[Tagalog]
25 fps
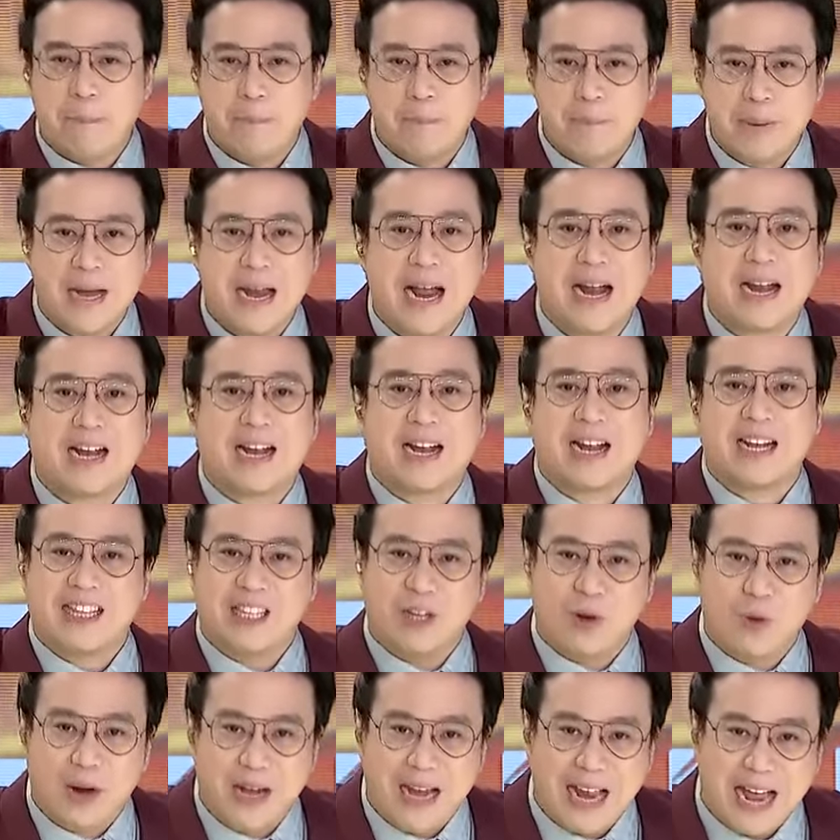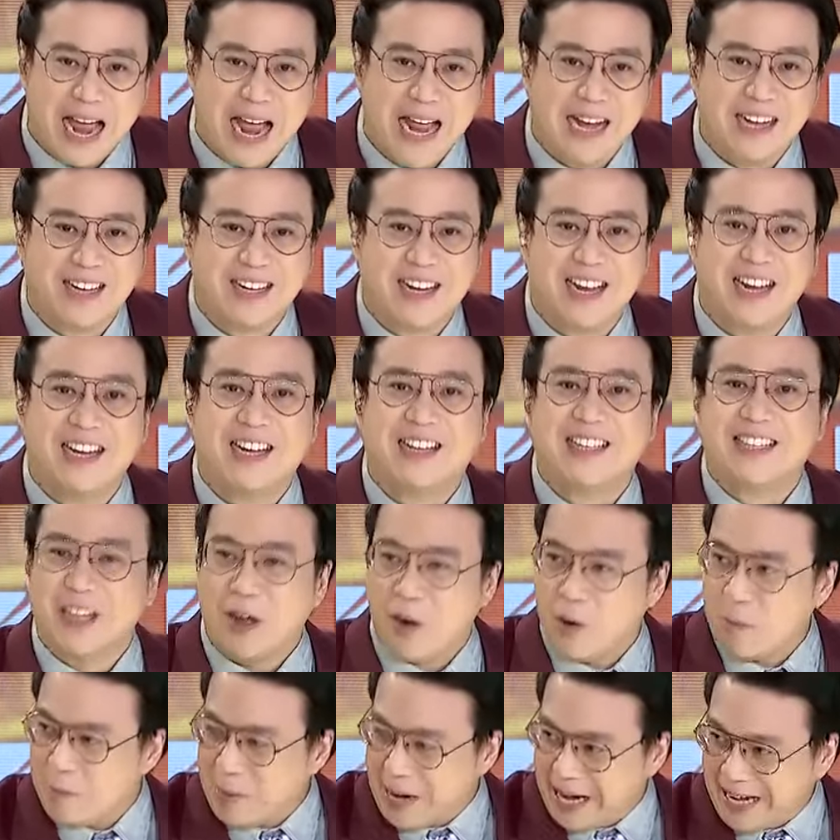pinagkatiwalaan ka ng
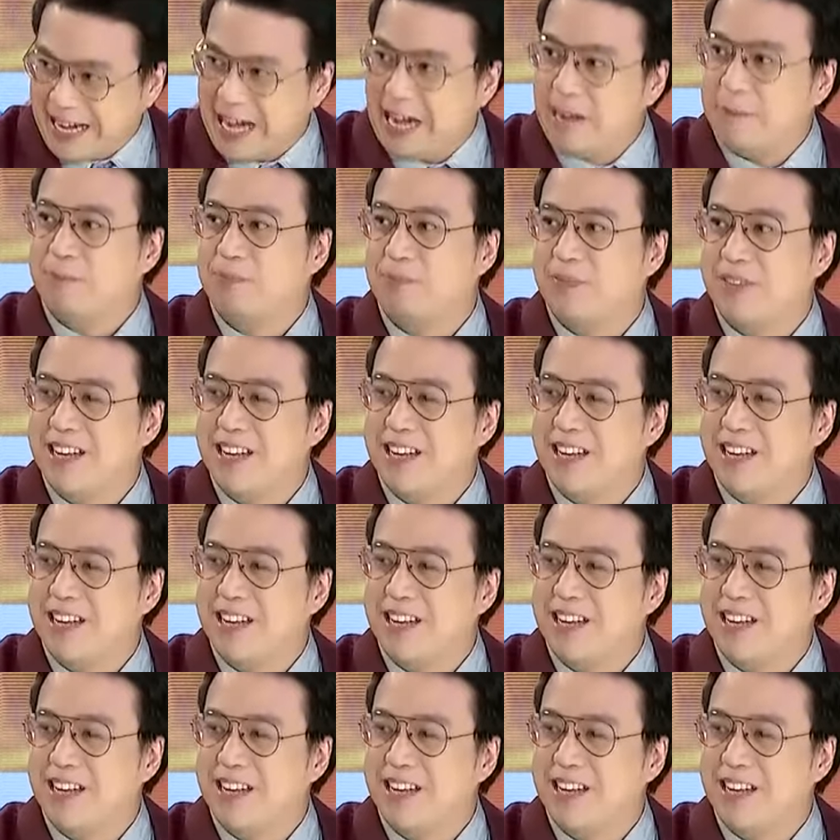taong bayan.